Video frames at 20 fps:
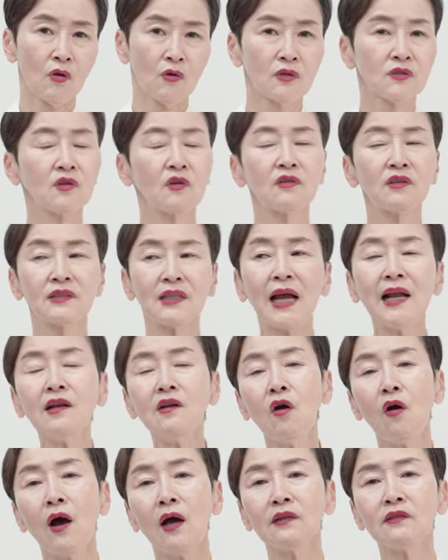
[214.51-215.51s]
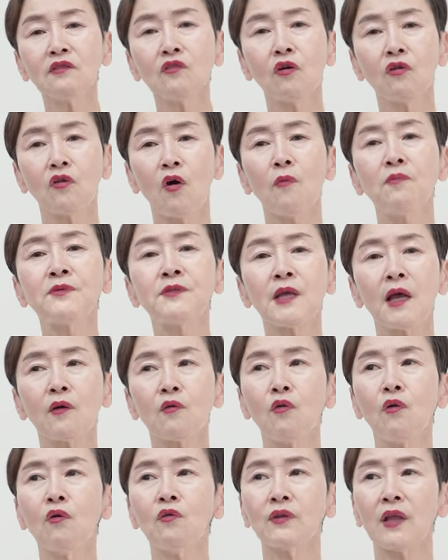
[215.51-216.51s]
그래서 그 딸려가는 걸
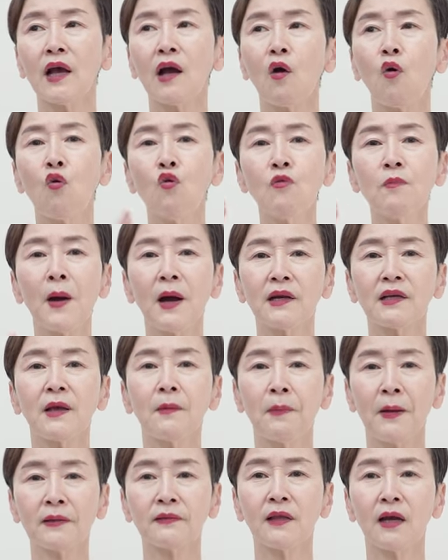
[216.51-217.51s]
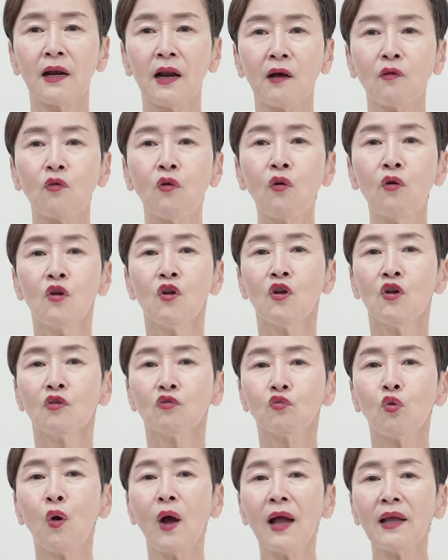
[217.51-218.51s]
없애고 내가 올바르게 판단하고
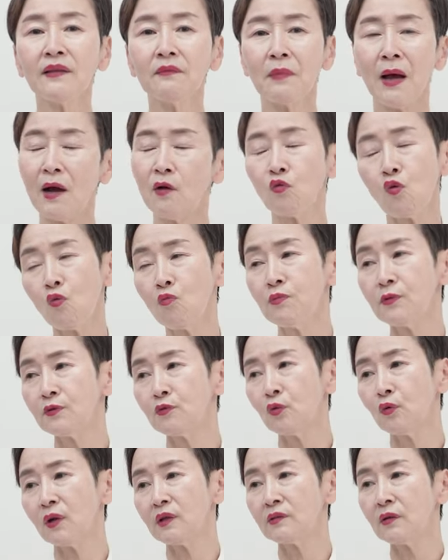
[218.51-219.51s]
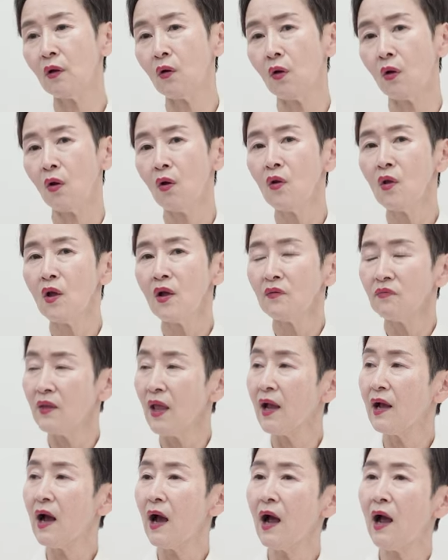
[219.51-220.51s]
또한 마음 공부를 통해서
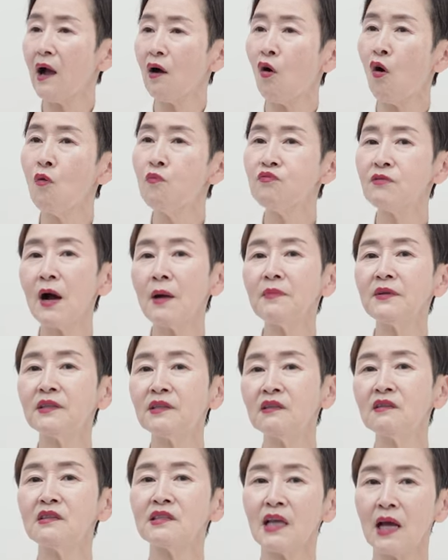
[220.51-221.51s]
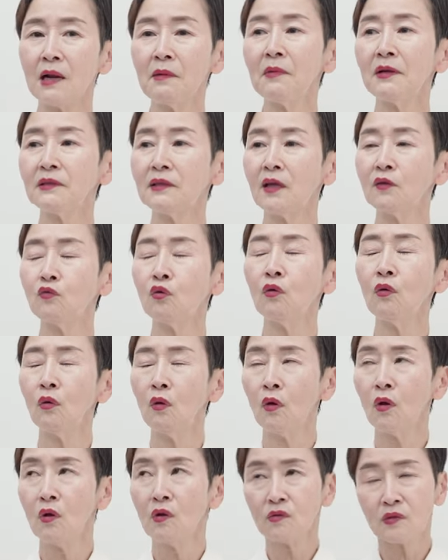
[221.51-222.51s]
내가 거부감이 드는 사람한테도
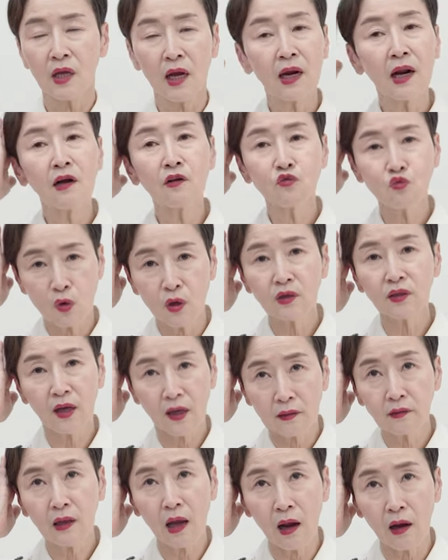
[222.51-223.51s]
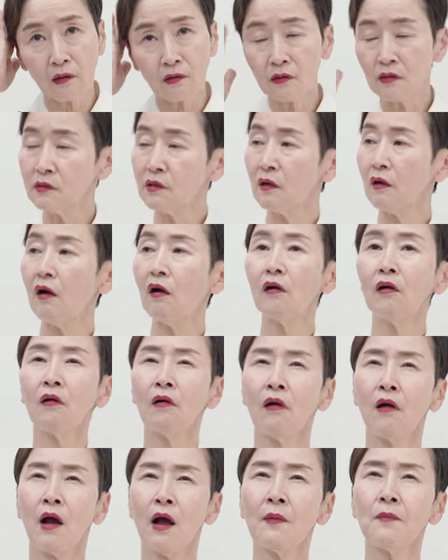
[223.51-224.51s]
사랑을 줘야 되겠다 이렇게
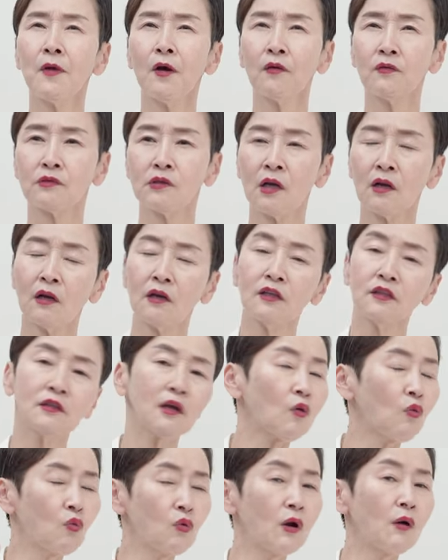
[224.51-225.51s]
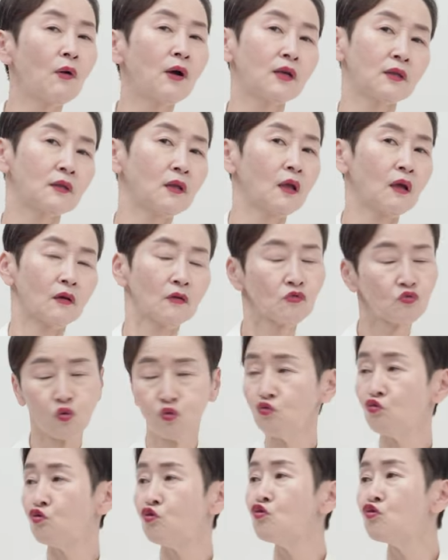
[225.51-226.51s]
생각하면 사랑이 딱 올라와야 돼.
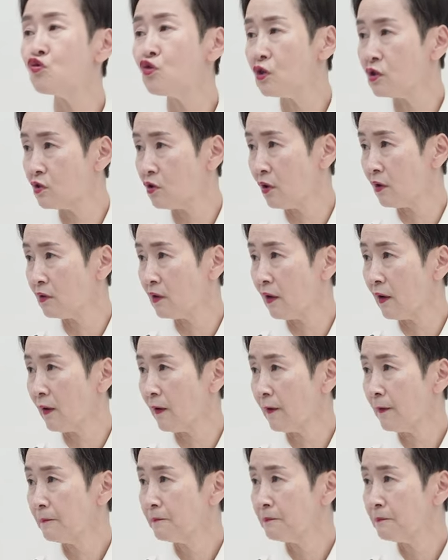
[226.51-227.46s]
줄 수 있어야 돼.